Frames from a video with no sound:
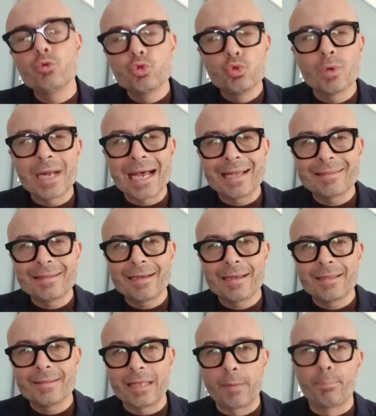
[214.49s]

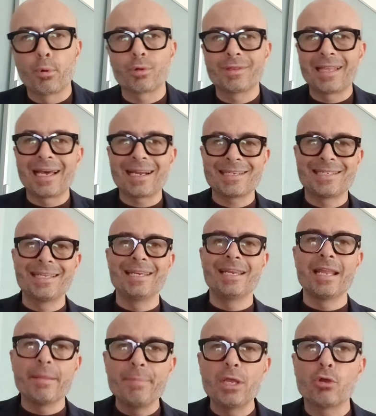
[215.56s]
usurata dal portarsi il
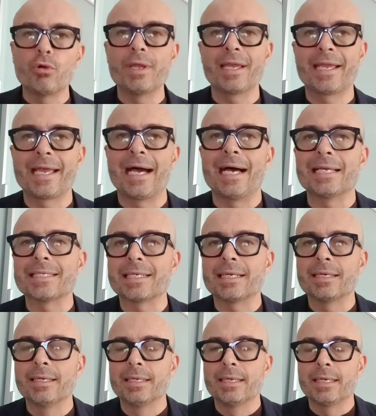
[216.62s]
nemico in
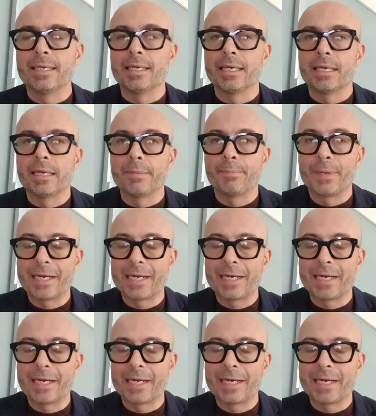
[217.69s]
casa eh,